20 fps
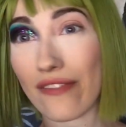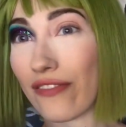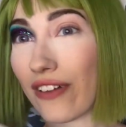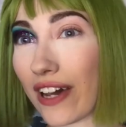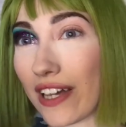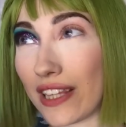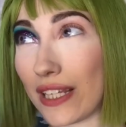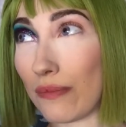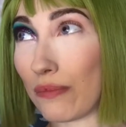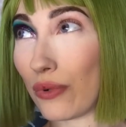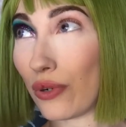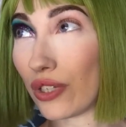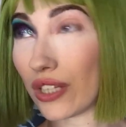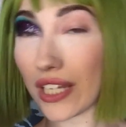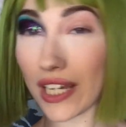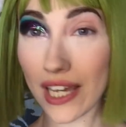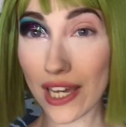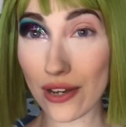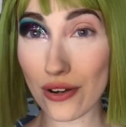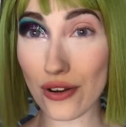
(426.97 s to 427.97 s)
fra tipo
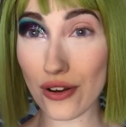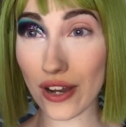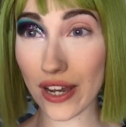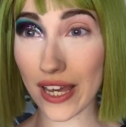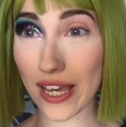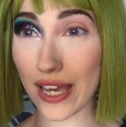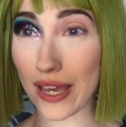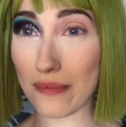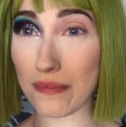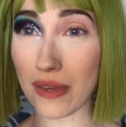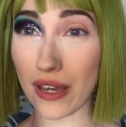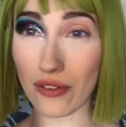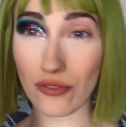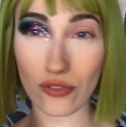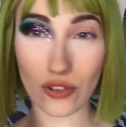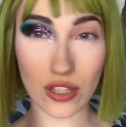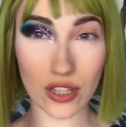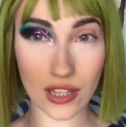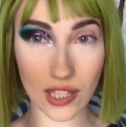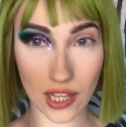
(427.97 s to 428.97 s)
3 ore, per
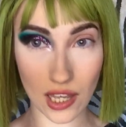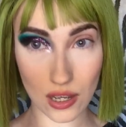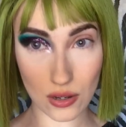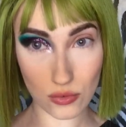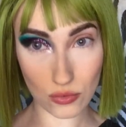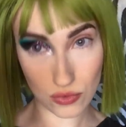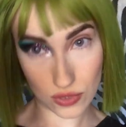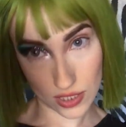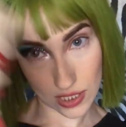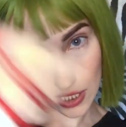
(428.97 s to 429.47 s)
voi tra un